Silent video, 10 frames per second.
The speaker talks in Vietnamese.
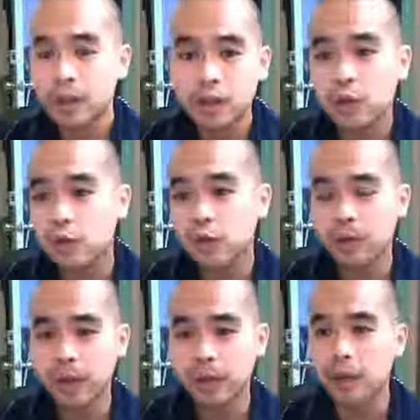tên của
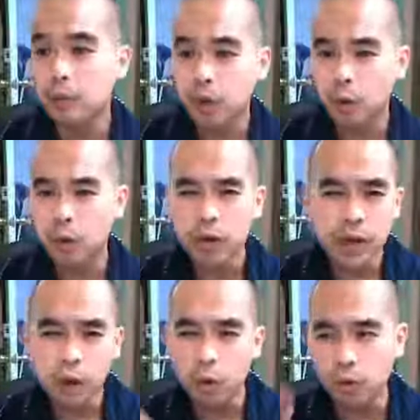người bạn nó lúc đầu cứ
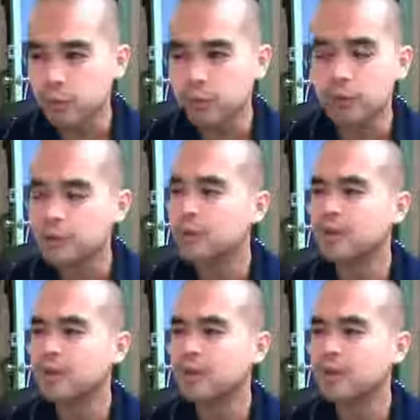nghe Ormus